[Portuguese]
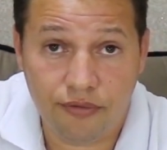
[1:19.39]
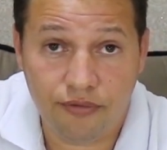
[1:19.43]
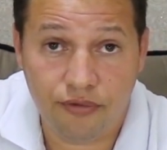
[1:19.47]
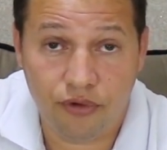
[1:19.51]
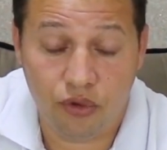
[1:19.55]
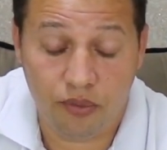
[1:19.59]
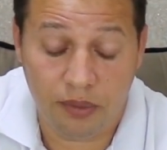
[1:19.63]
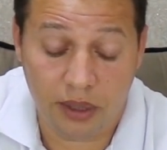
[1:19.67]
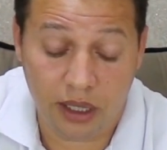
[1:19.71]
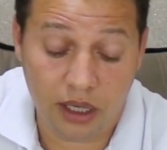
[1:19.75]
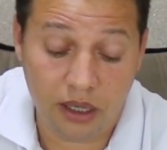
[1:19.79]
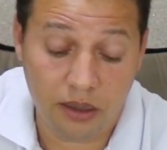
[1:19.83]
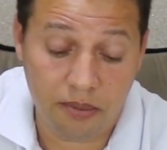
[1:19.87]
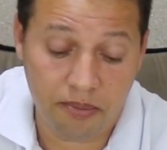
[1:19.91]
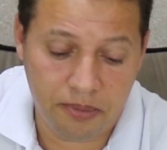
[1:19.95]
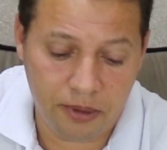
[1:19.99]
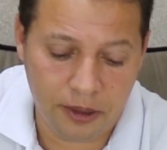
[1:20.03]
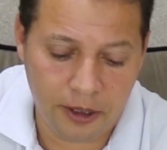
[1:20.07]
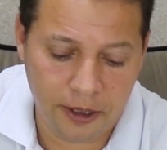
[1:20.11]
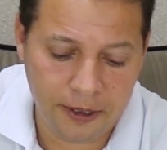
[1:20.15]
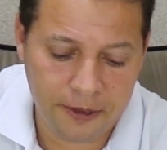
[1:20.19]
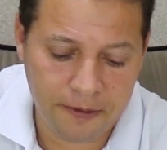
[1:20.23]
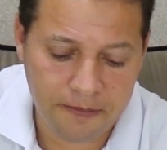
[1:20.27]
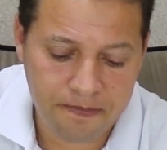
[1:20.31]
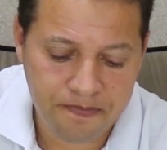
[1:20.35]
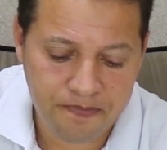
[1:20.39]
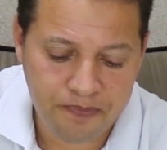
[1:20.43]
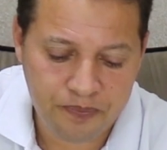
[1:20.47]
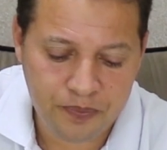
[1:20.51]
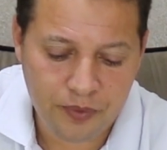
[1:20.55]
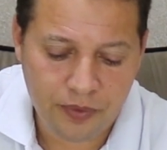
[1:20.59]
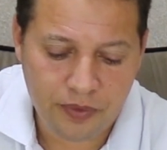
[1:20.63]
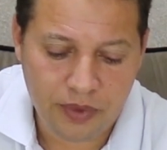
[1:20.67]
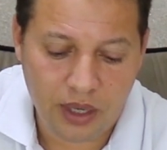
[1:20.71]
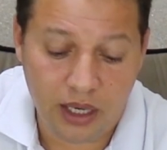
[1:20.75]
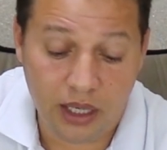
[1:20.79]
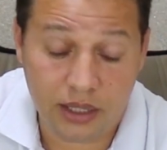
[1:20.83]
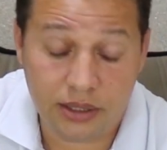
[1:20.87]
Foi uma campanha,
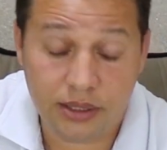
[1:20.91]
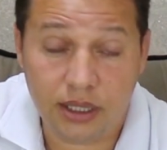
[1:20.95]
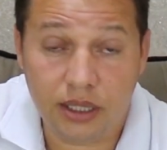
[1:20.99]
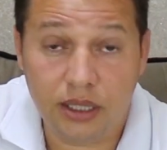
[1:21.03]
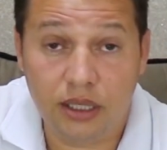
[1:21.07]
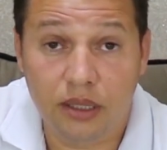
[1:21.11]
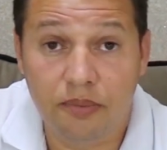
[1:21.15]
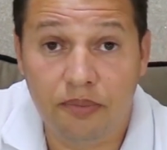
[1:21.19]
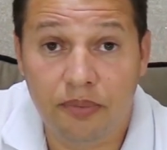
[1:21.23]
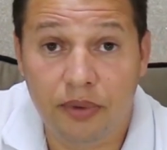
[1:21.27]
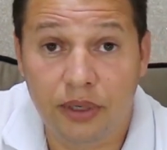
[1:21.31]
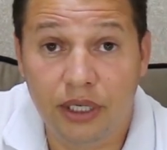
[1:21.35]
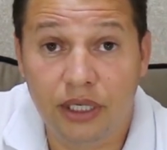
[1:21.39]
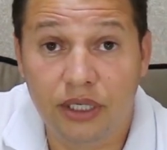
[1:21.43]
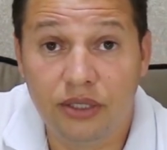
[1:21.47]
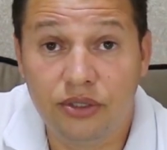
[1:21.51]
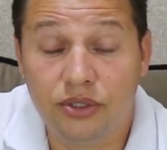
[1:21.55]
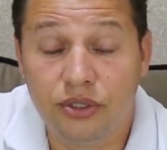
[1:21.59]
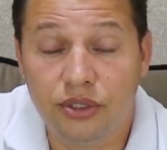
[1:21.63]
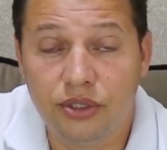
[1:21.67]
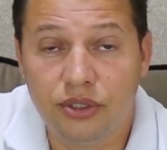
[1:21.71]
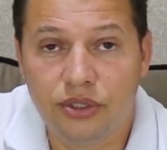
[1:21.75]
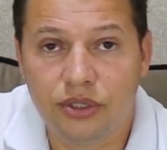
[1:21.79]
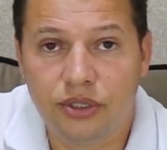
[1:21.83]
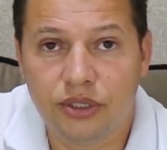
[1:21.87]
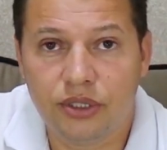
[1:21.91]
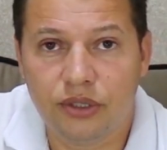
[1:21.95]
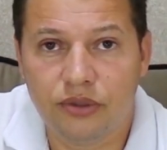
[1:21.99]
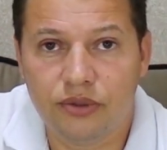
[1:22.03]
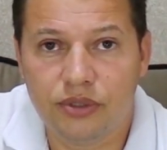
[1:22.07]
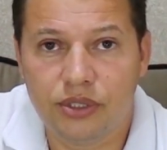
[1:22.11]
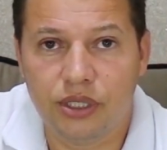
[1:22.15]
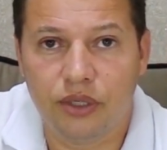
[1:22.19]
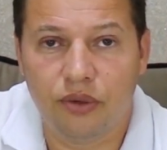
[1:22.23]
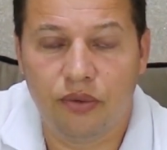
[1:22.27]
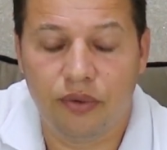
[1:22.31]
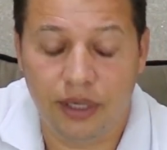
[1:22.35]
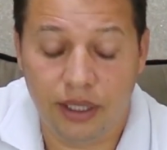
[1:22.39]
essa campanha diz que são
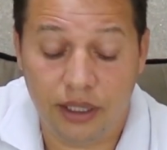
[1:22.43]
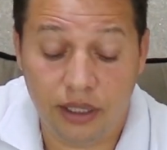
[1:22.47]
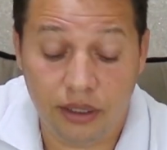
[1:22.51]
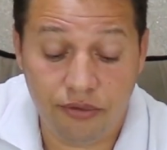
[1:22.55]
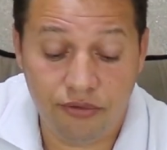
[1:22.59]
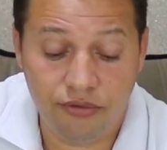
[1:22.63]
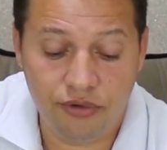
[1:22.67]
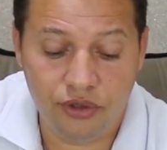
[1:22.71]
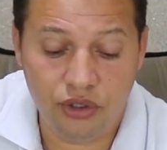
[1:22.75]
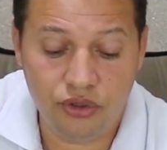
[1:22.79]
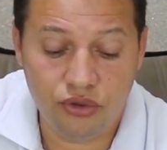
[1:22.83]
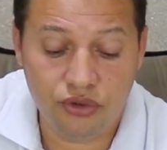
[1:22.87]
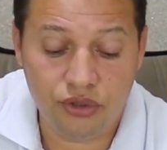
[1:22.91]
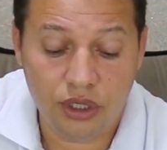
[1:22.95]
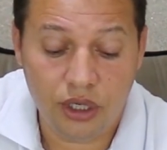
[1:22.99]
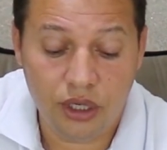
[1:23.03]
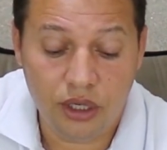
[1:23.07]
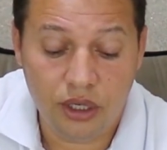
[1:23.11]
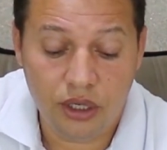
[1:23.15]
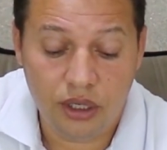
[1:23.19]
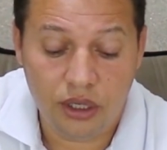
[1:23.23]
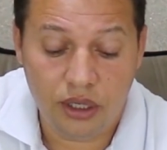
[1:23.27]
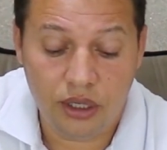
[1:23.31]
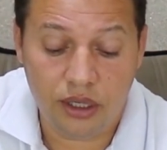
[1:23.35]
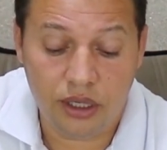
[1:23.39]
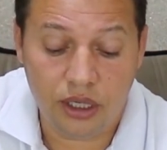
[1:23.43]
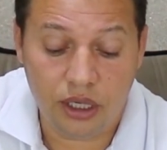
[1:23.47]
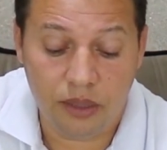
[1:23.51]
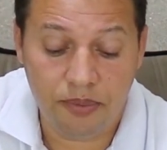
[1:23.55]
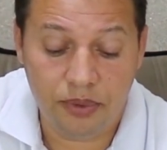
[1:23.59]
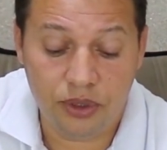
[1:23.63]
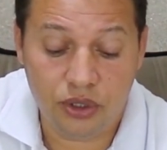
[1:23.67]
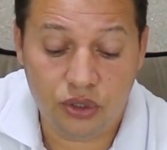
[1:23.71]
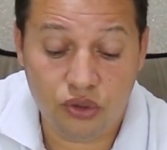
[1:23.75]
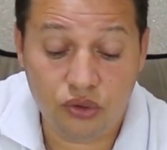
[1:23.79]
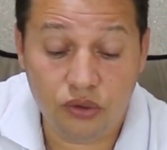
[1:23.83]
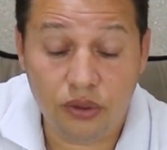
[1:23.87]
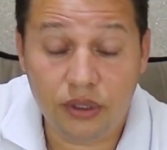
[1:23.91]
50 vídeos e que a
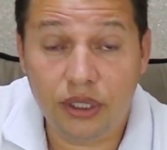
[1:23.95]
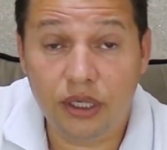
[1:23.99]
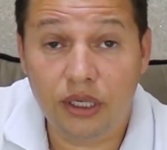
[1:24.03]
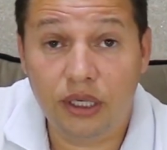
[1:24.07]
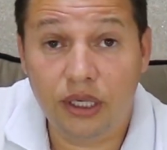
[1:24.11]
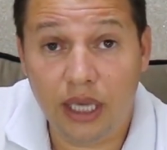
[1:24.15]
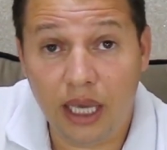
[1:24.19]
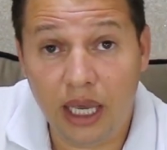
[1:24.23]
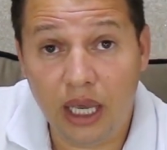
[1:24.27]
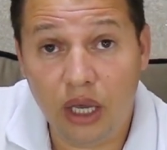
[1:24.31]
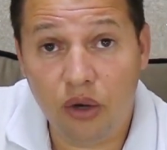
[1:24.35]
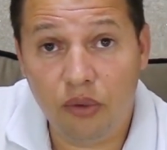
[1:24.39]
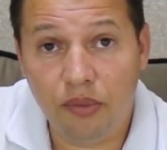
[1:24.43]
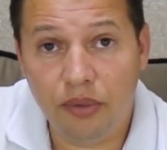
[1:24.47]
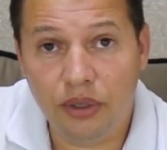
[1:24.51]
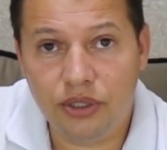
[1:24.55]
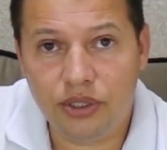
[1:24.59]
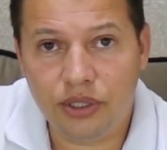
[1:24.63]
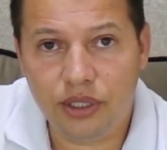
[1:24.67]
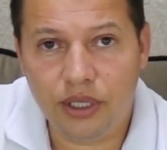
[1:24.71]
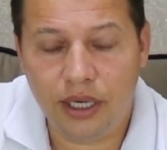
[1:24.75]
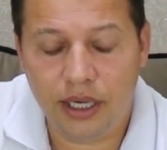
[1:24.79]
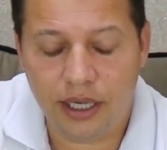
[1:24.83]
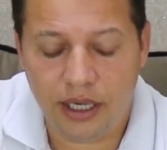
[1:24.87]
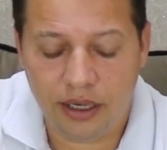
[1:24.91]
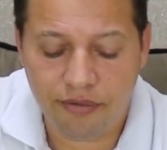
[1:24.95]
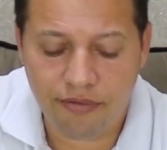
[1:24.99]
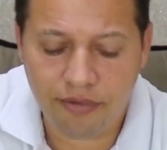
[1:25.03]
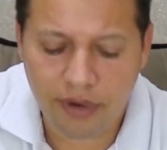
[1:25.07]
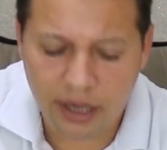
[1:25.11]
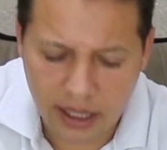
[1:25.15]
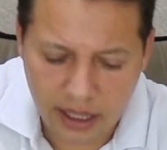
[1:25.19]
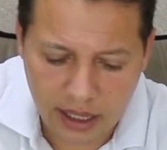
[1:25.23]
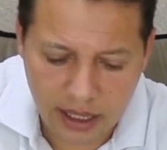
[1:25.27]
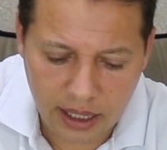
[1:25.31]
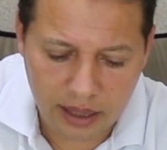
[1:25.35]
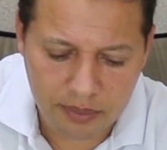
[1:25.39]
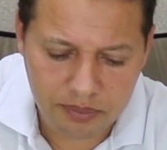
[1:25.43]
pessoa que quer realmente ganhar
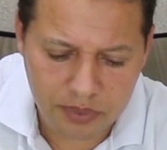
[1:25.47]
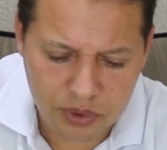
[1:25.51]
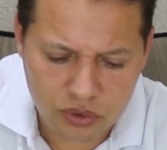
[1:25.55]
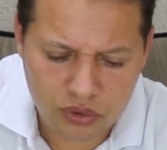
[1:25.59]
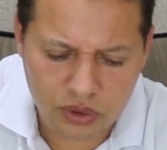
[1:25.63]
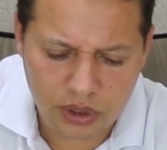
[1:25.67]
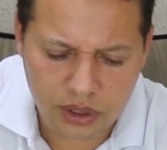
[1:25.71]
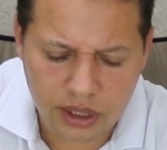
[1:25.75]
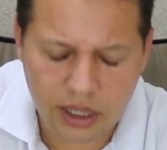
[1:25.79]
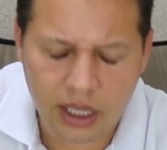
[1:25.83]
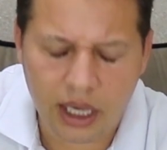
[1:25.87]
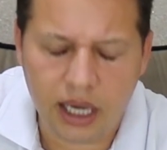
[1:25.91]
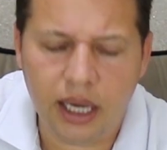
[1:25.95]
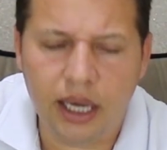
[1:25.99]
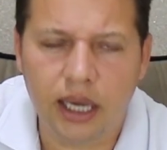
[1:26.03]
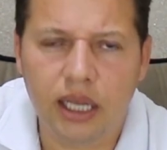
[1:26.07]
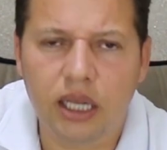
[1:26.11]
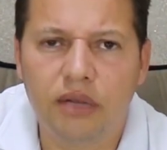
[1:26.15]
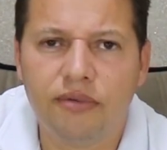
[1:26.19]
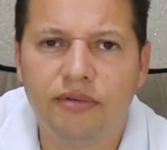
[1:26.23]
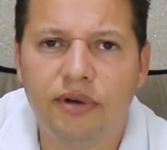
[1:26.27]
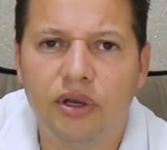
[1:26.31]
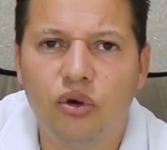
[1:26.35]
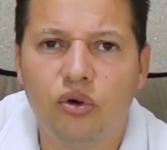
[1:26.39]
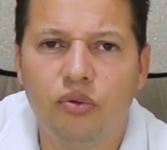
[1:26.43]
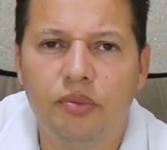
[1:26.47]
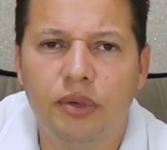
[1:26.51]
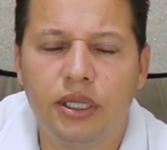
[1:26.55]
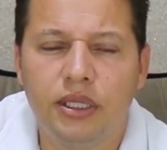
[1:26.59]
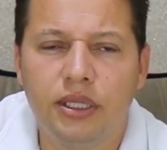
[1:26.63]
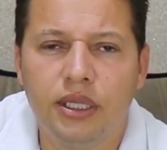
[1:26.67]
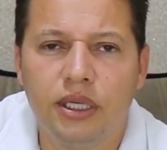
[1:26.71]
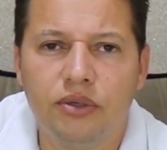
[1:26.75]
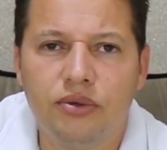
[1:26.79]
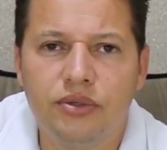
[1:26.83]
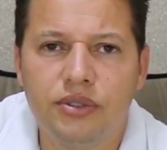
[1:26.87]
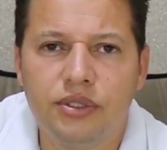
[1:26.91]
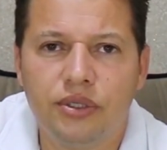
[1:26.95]
vai lá. A pessoa que quer ganhar, ela vai
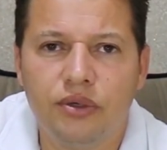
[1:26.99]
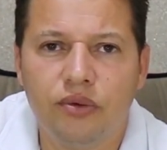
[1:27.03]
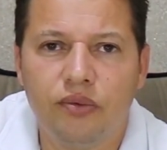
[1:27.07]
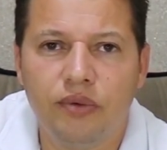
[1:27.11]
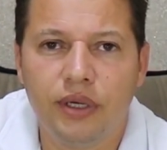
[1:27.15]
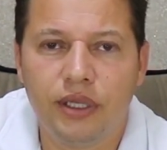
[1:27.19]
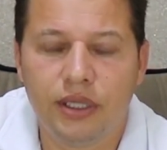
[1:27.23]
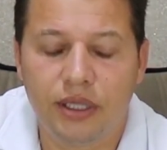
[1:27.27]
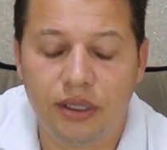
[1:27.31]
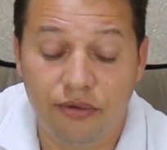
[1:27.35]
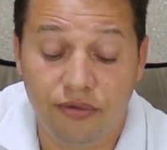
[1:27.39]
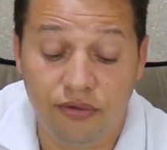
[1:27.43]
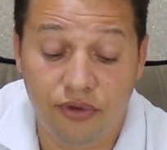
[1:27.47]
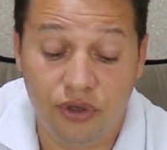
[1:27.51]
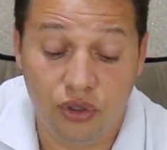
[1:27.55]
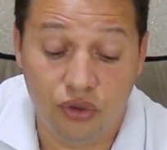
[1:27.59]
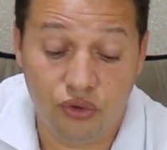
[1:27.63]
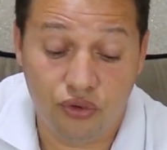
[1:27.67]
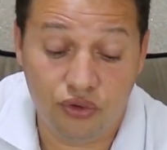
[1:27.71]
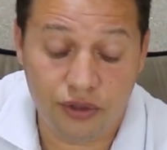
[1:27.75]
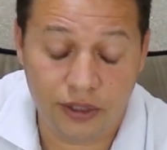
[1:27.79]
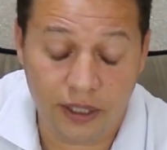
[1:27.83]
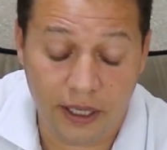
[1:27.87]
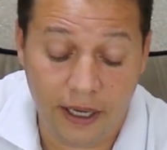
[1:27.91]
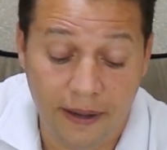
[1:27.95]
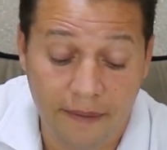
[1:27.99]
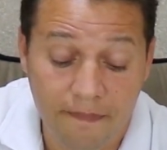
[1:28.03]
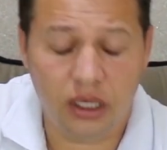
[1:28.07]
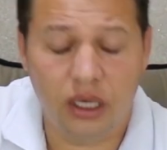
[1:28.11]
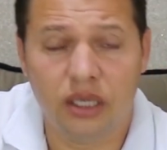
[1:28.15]
comentar nos 50 vídeos, tá?